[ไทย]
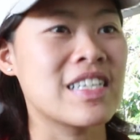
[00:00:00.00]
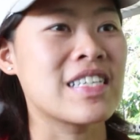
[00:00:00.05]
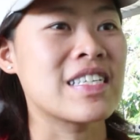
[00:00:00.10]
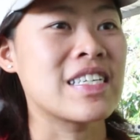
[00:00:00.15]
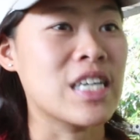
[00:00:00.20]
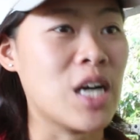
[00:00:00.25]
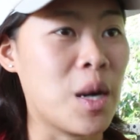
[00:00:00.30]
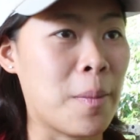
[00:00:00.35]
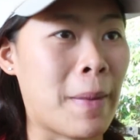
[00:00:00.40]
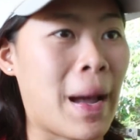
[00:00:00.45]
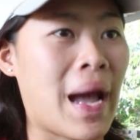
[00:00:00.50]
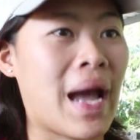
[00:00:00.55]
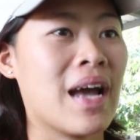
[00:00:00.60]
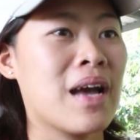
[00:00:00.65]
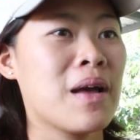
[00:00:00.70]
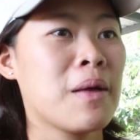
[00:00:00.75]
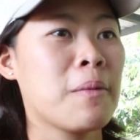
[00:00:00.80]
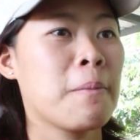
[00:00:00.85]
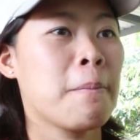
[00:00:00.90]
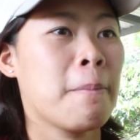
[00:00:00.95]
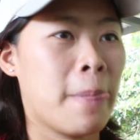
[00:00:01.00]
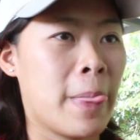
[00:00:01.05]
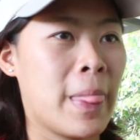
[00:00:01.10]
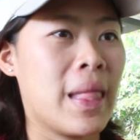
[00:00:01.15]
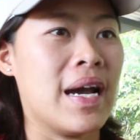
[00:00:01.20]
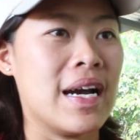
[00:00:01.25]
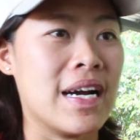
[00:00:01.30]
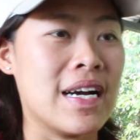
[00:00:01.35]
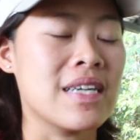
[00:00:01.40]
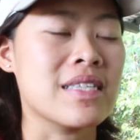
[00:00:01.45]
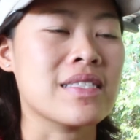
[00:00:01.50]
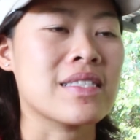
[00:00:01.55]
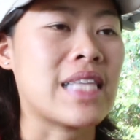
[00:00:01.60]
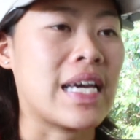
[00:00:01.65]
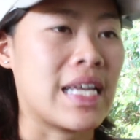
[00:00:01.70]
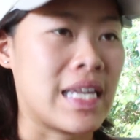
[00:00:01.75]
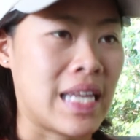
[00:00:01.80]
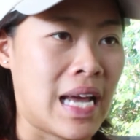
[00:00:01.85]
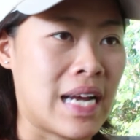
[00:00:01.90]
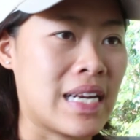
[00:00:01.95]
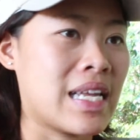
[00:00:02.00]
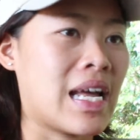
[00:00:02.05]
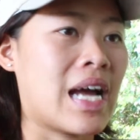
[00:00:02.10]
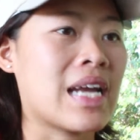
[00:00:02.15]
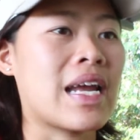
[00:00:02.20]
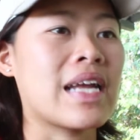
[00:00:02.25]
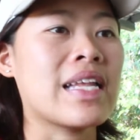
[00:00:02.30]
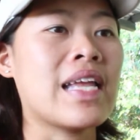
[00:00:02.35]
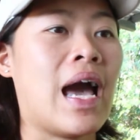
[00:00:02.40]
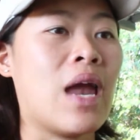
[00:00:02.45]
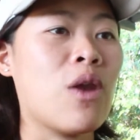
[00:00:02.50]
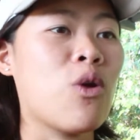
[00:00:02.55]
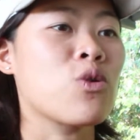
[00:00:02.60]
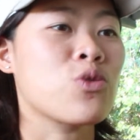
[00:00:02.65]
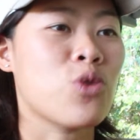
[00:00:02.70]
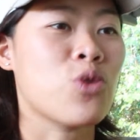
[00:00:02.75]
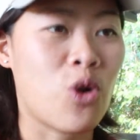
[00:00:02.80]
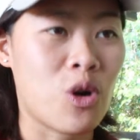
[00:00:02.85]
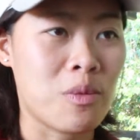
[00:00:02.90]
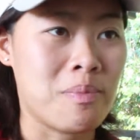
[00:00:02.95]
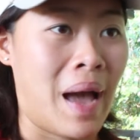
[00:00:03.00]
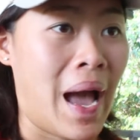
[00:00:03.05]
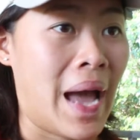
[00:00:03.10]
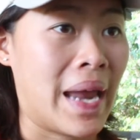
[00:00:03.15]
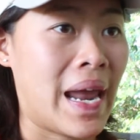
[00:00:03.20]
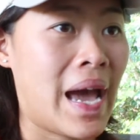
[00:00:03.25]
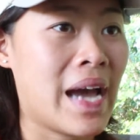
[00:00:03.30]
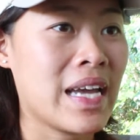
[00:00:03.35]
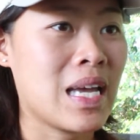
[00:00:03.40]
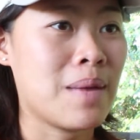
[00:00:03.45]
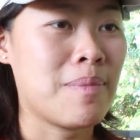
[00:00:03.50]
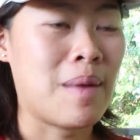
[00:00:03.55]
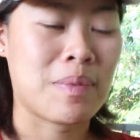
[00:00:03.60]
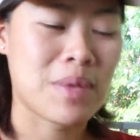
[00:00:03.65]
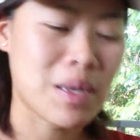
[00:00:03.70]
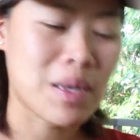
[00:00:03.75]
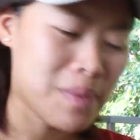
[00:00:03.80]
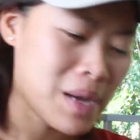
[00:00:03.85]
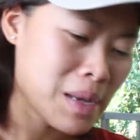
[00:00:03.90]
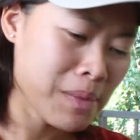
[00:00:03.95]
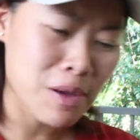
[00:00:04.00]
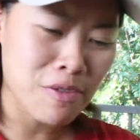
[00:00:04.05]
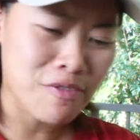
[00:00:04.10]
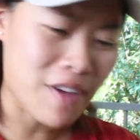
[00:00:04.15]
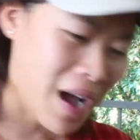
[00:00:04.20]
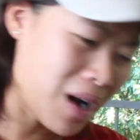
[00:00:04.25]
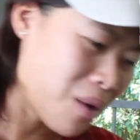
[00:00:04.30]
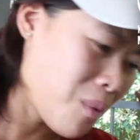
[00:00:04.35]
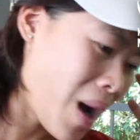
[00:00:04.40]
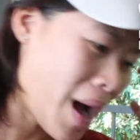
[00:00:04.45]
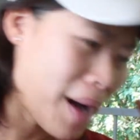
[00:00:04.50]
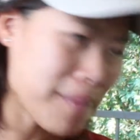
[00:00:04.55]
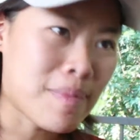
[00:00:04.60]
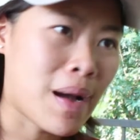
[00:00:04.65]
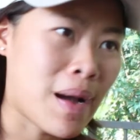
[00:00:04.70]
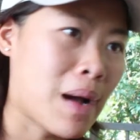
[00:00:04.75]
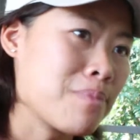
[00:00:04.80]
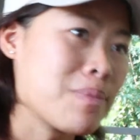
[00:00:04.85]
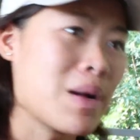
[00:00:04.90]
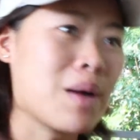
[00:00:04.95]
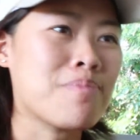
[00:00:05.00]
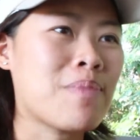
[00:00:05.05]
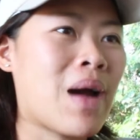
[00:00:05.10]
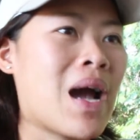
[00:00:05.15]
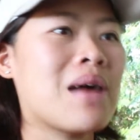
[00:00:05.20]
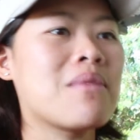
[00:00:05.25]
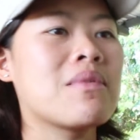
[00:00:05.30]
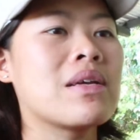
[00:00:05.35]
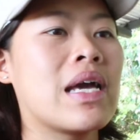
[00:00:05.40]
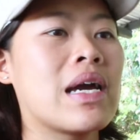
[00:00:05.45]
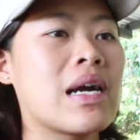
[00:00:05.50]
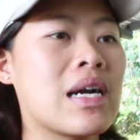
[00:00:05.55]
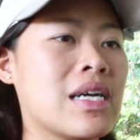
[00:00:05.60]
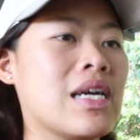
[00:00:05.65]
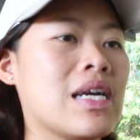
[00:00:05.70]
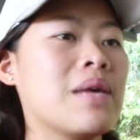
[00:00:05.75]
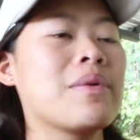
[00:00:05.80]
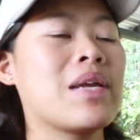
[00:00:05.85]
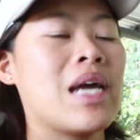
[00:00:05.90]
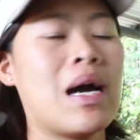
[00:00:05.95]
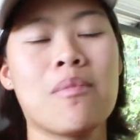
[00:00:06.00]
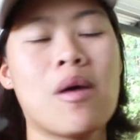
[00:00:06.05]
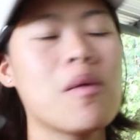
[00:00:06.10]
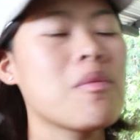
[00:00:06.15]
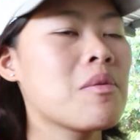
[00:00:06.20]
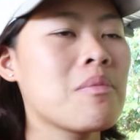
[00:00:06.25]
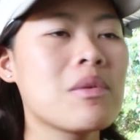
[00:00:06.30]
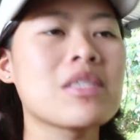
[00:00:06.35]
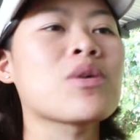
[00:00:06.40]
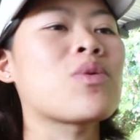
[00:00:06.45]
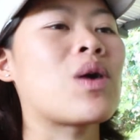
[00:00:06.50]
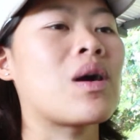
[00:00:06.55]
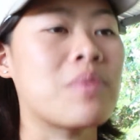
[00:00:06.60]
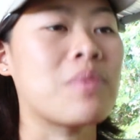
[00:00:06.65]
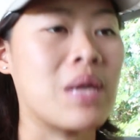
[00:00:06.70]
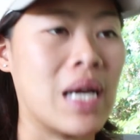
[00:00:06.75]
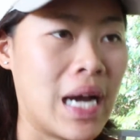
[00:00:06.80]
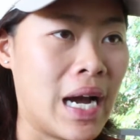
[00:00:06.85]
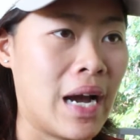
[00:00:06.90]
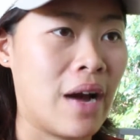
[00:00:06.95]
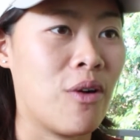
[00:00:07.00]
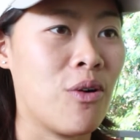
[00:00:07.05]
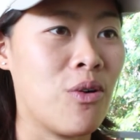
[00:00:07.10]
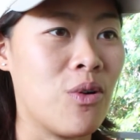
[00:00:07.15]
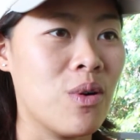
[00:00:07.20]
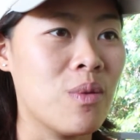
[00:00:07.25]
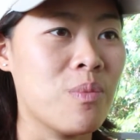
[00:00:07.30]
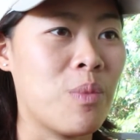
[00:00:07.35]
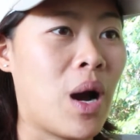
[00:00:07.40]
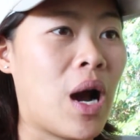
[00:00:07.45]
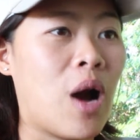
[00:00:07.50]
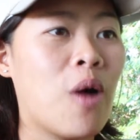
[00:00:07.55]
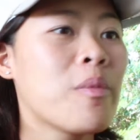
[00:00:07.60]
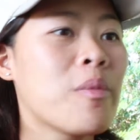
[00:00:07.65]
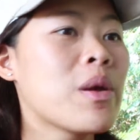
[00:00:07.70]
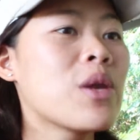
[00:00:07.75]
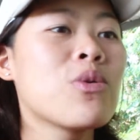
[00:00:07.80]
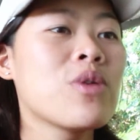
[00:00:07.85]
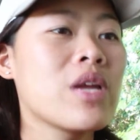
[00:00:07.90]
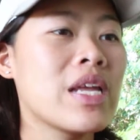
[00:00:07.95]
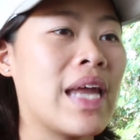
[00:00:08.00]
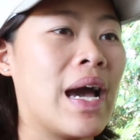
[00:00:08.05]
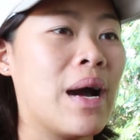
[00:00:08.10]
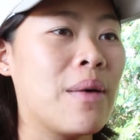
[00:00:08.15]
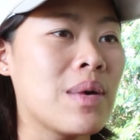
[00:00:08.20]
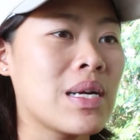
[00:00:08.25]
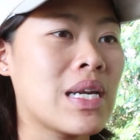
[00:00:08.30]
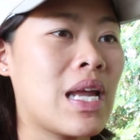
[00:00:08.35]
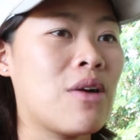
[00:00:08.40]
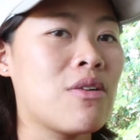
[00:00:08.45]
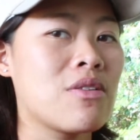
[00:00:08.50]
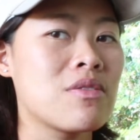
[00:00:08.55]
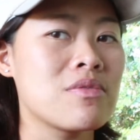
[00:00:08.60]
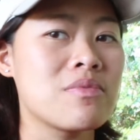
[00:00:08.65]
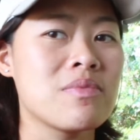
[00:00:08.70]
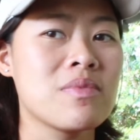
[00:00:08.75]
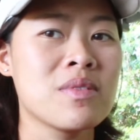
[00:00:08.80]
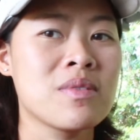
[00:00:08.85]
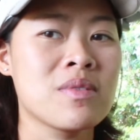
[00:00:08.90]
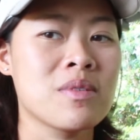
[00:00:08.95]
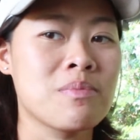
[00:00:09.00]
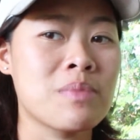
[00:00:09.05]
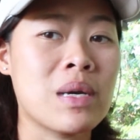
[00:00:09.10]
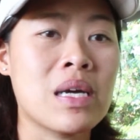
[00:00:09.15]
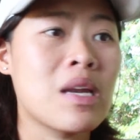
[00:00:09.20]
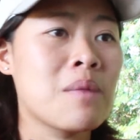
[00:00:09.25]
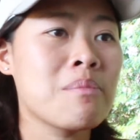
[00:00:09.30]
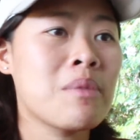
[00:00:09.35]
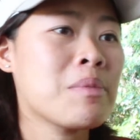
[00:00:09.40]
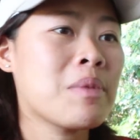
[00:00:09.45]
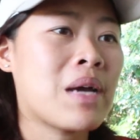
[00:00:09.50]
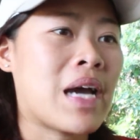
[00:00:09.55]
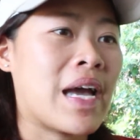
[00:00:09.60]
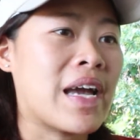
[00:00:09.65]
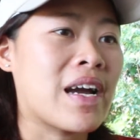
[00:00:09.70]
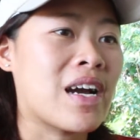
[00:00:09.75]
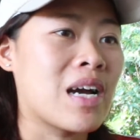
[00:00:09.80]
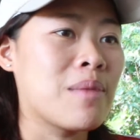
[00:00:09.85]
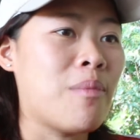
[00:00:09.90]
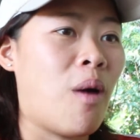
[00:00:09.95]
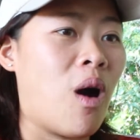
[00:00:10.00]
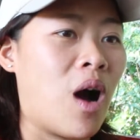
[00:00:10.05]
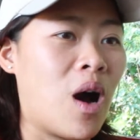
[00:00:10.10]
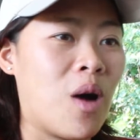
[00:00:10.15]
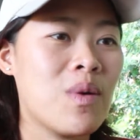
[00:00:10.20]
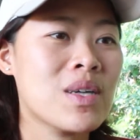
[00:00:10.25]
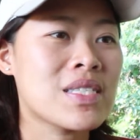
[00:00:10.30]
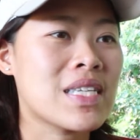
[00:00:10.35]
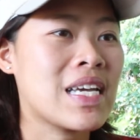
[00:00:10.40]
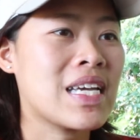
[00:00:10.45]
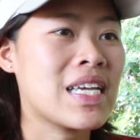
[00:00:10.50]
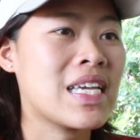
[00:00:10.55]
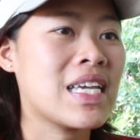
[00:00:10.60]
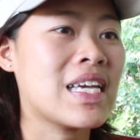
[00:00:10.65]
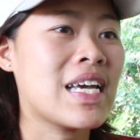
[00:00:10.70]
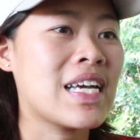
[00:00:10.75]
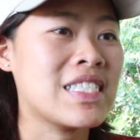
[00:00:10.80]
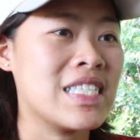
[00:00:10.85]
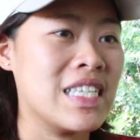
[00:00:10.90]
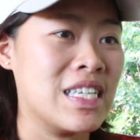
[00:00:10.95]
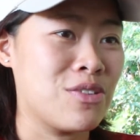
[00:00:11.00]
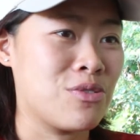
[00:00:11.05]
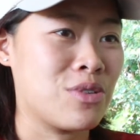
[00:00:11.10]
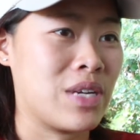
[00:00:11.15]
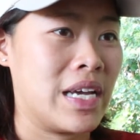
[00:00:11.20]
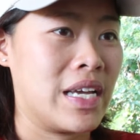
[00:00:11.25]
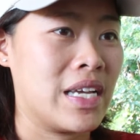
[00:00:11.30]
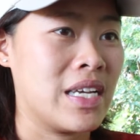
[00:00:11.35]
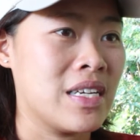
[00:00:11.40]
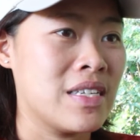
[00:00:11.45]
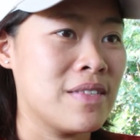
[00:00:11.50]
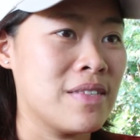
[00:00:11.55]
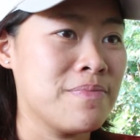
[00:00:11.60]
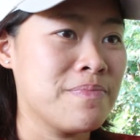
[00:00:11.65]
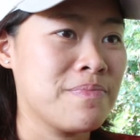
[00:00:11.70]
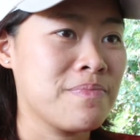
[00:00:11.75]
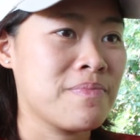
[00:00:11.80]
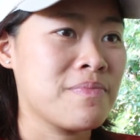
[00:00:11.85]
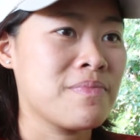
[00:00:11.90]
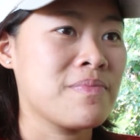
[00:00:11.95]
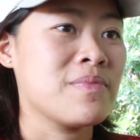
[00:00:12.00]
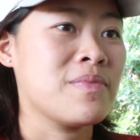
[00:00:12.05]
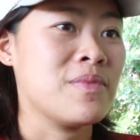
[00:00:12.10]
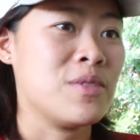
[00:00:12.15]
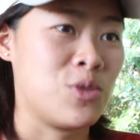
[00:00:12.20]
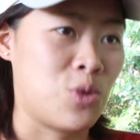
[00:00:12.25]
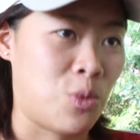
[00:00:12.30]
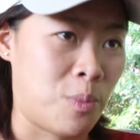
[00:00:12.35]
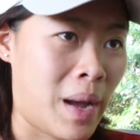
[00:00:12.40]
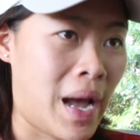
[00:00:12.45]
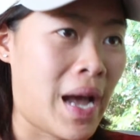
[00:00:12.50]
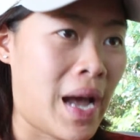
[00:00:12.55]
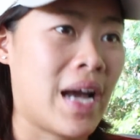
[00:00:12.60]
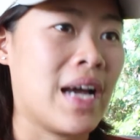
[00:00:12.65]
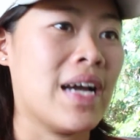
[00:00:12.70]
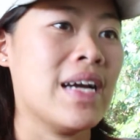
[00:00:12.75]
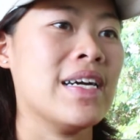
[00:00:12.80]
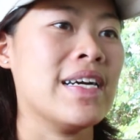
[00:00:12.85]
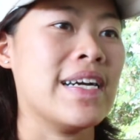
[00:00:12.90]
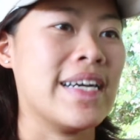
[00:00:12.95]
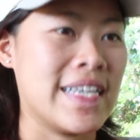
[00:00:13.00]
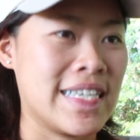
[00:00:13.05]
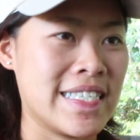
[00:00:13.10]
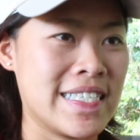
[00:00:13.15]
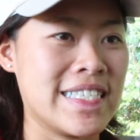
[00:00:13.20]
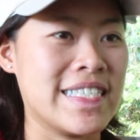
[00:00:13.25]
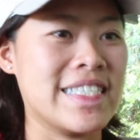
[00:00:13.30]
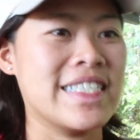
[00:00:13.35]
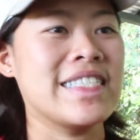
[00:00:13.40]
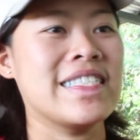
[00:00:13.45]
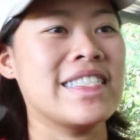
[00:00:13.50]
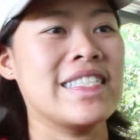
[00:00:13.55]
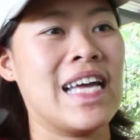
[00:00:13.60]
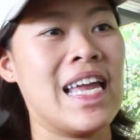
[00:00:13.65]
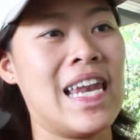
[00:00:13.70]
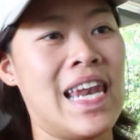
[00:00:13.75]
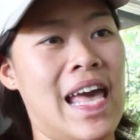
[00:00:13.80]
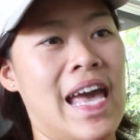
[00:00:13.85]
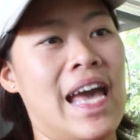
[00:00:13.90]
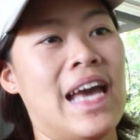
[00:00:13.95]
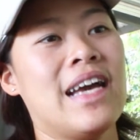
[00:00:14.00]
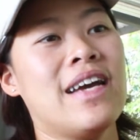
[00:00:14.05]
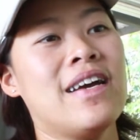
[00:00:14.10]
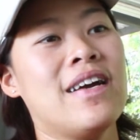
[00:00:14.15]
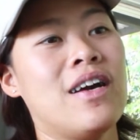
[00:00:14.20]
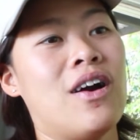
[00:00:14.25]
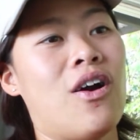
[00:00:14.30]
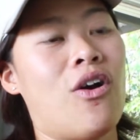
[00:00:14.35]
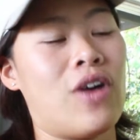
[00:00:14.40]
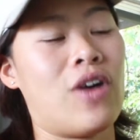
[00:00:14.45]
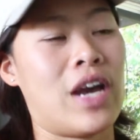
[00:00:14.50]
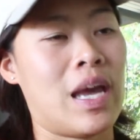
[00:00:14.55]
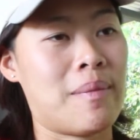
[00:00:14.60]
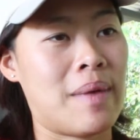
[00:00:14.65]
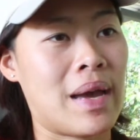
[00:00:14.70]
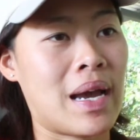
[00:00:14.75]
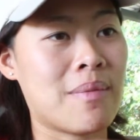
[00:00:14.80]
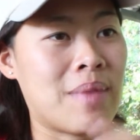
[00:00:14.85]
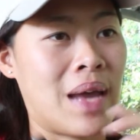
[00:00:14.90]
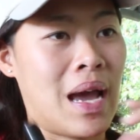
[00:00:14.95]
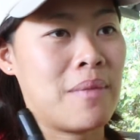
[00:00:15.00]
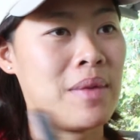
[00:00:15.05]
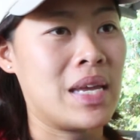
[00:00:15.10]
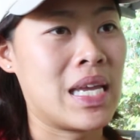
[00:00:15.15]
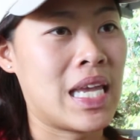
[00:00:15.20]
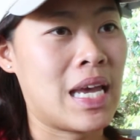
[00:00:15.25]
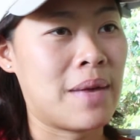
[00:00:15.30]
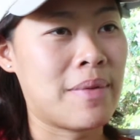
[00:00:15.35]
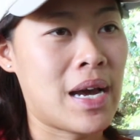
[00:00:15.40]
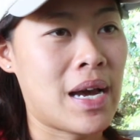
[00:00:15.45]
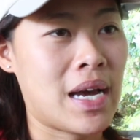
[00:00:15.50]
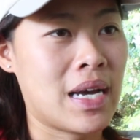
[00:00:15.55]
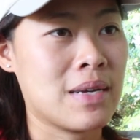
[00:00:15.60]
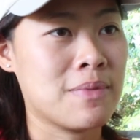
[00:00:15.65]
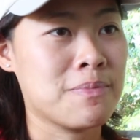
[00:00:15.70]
นึกออกปะแต่ทั้งนี้ทั้งนั้นอย่าลงโทษหมานะอย่าแบบทำไมไม่ฟังว่าป้าเลยคืออย่าไปทำเพราะมันไม่ใช่ความผิดเขาเพราะเขาไม่รู้นี่นะว่าเราไม่มีใครเคยบอกเขาว่าจะให้ขี้ให้ฉี่ตรงไหนถูกปะนั่นแหละโอเคไหมคำถามนี้เคลียร์ปะ